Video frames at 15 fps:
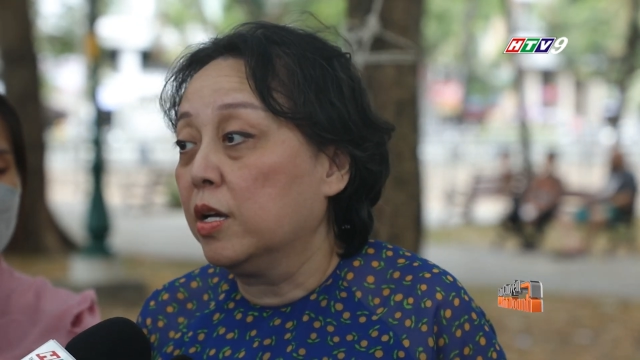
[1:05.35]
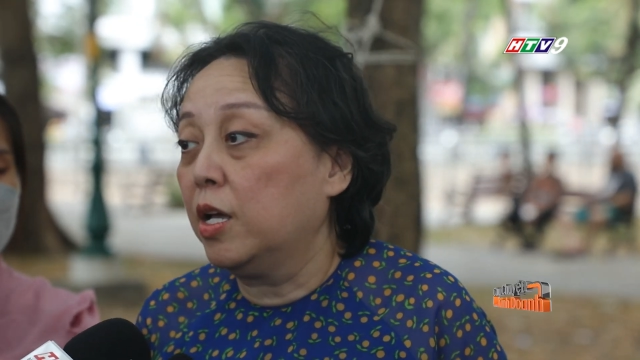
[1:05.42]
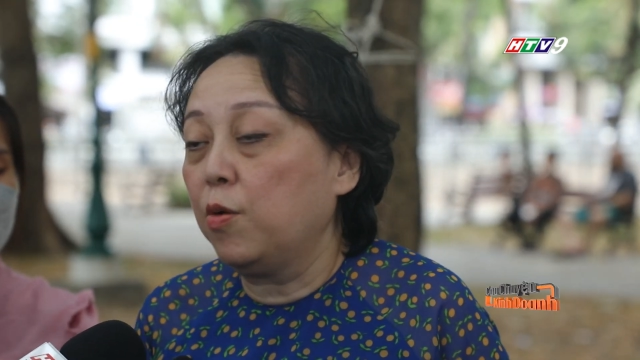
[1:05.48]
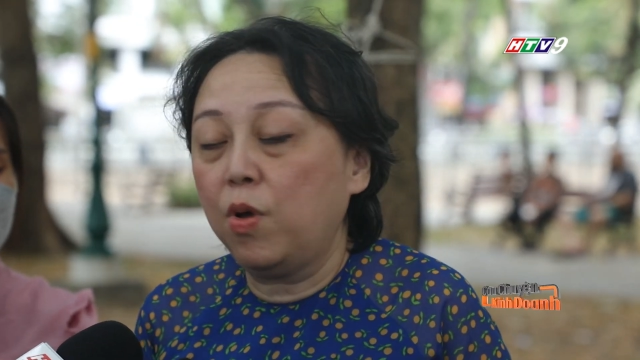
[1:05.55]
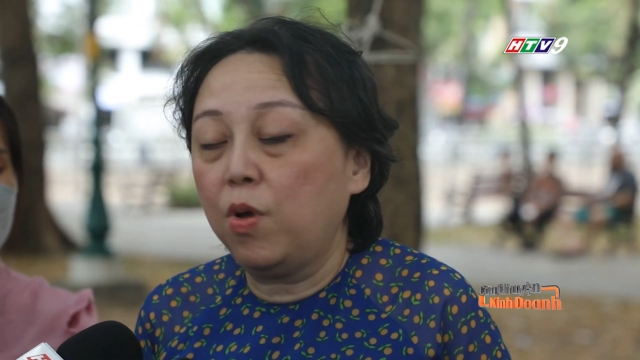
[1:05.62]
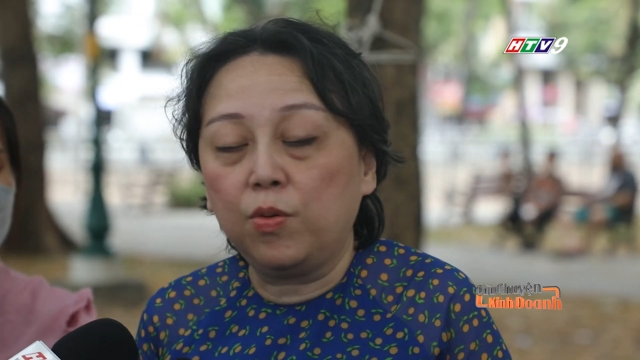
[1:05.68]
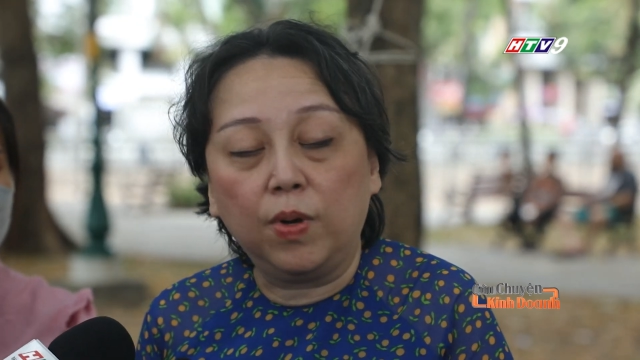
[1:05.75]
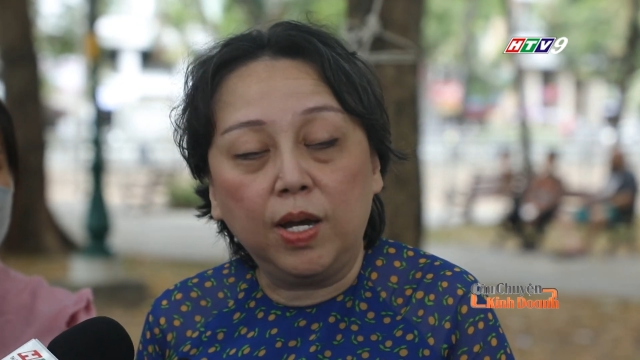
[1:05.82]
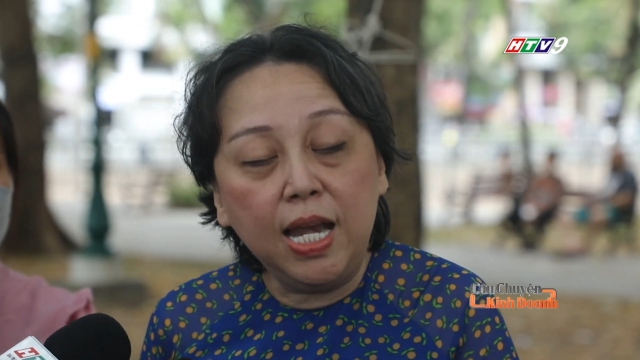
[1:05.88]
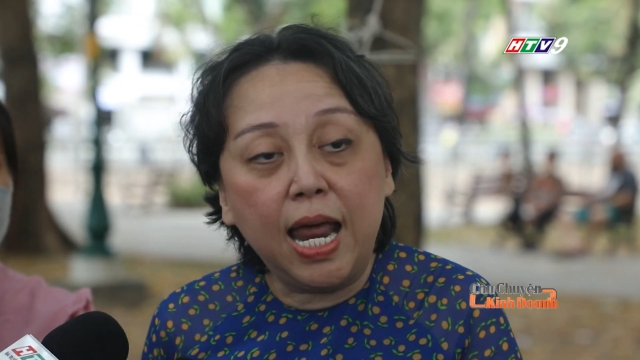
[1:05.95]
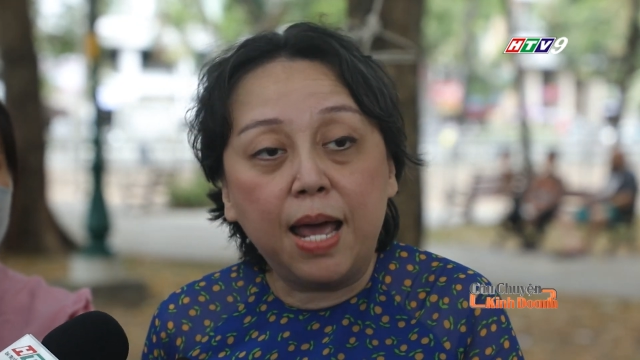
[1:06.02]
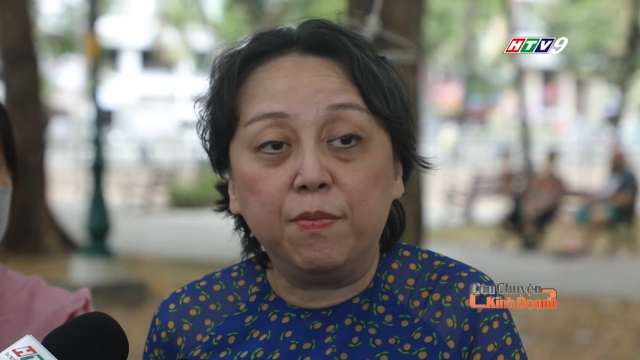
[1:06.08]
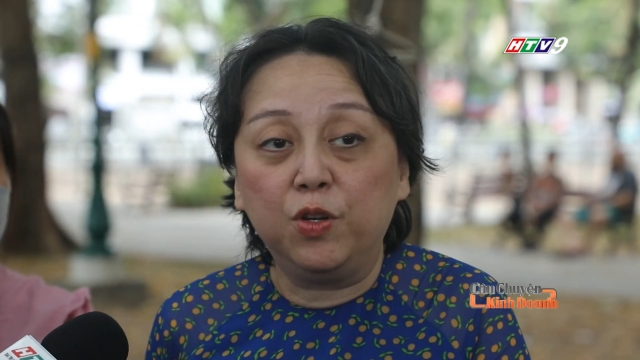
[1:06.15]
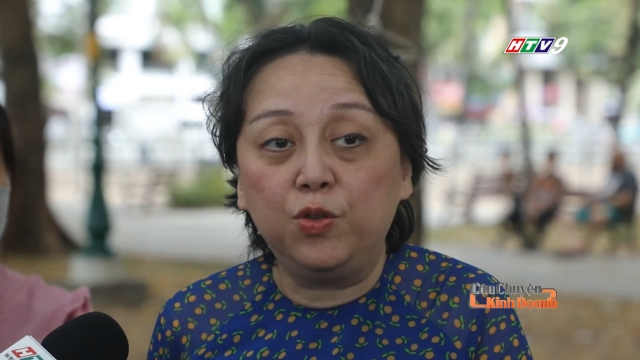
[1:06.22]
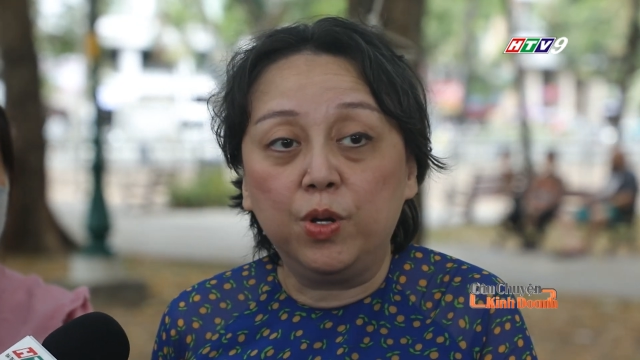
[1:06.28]
Cơ quan quản lý
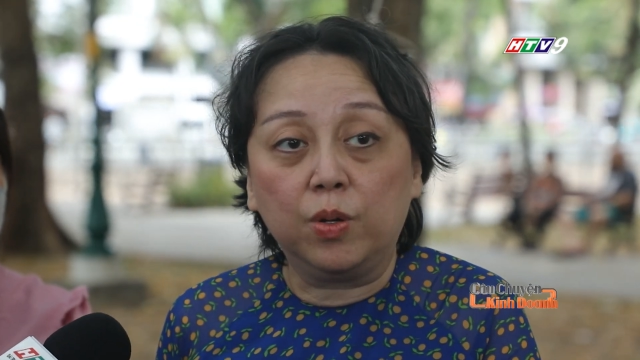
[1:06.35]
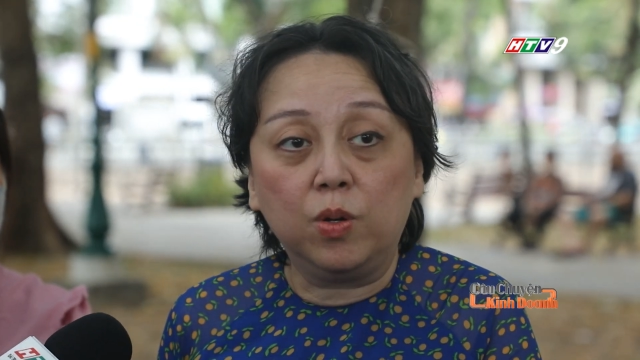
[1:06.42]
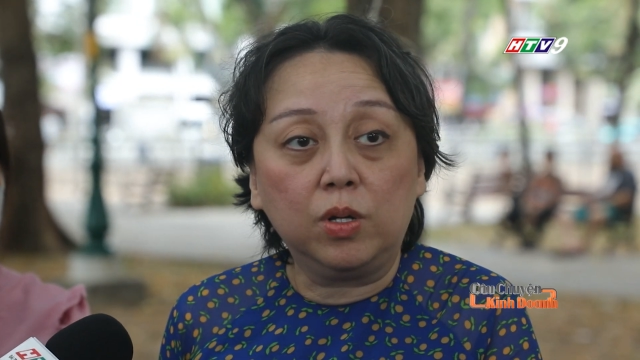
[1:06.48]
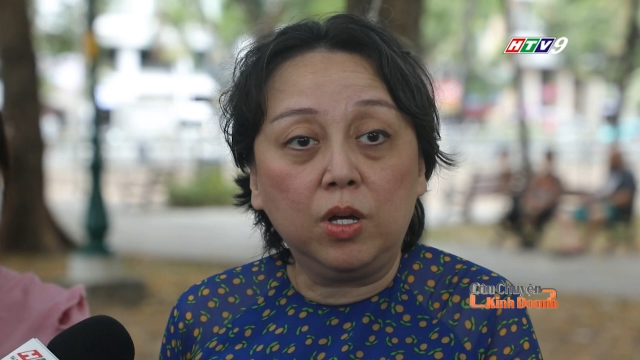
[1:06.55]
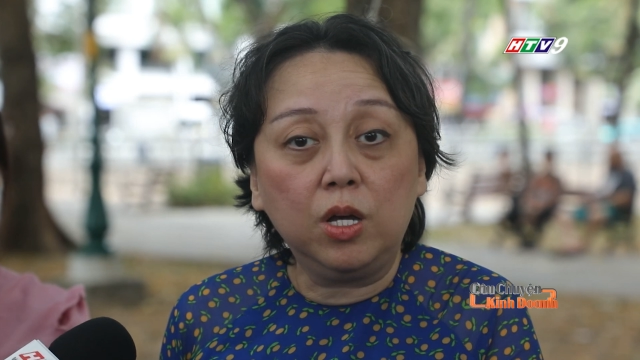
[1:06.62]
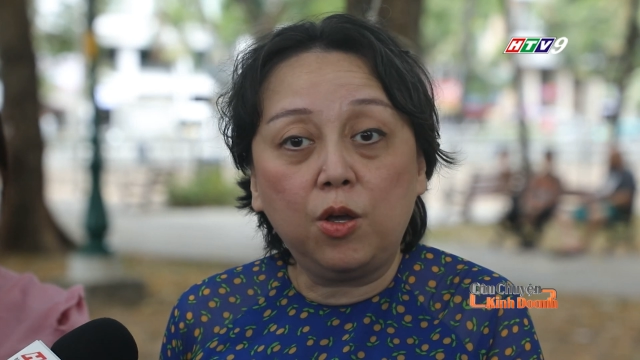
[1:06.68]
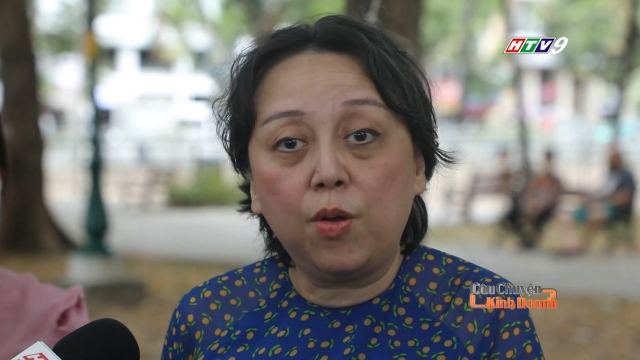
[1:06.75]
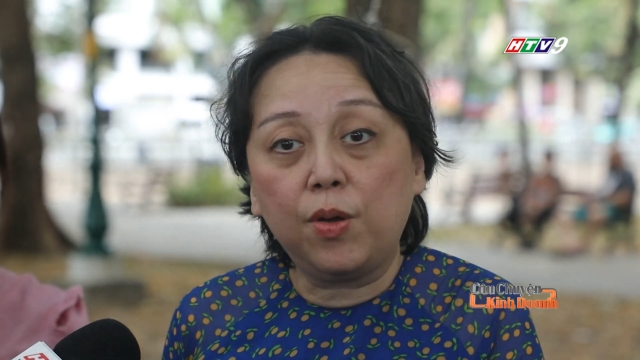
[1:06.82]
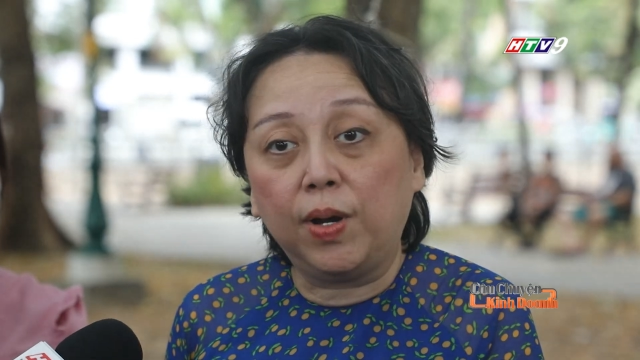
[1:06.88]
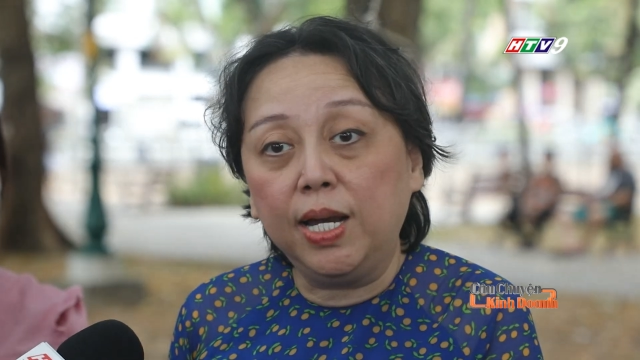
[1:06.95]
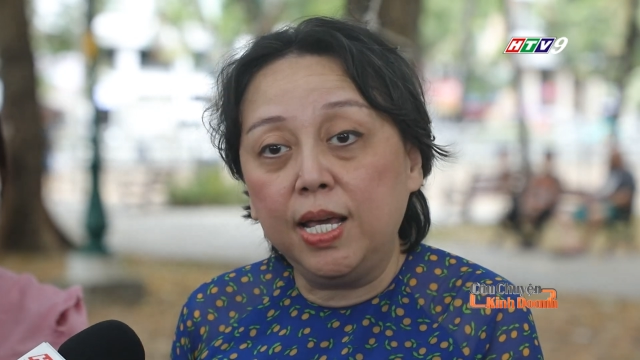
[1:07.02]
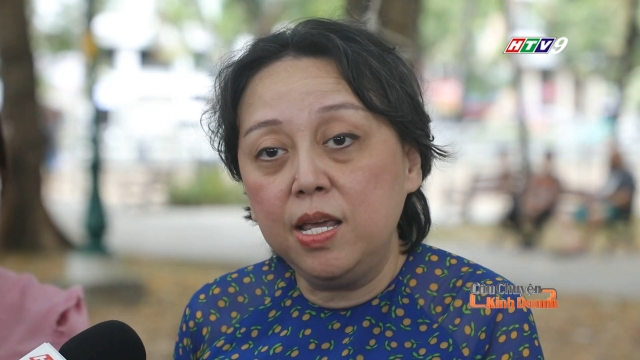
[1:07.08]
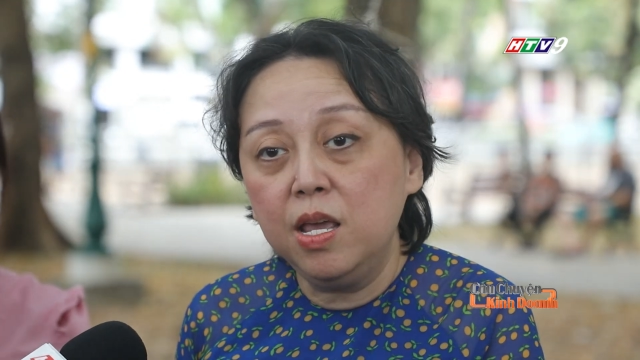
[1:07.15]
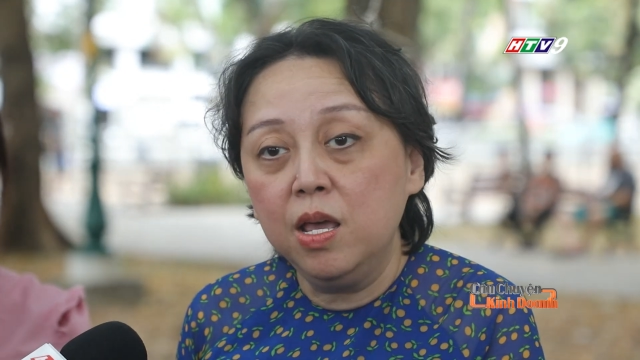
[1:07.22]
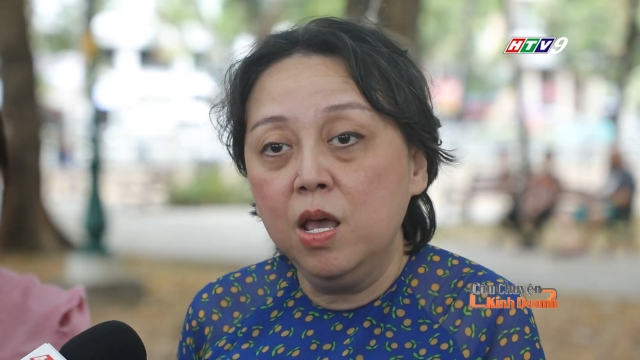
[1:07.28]
làm là chuyện của cơ quan quản
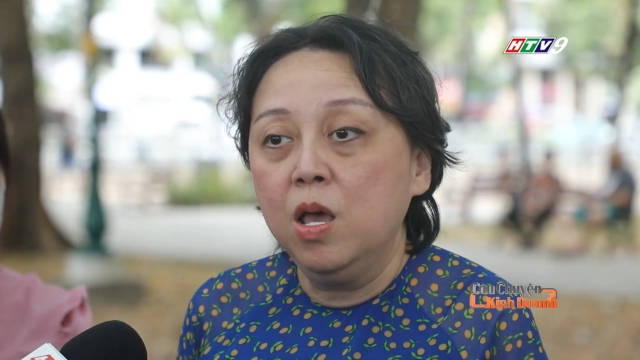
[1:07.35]
lý,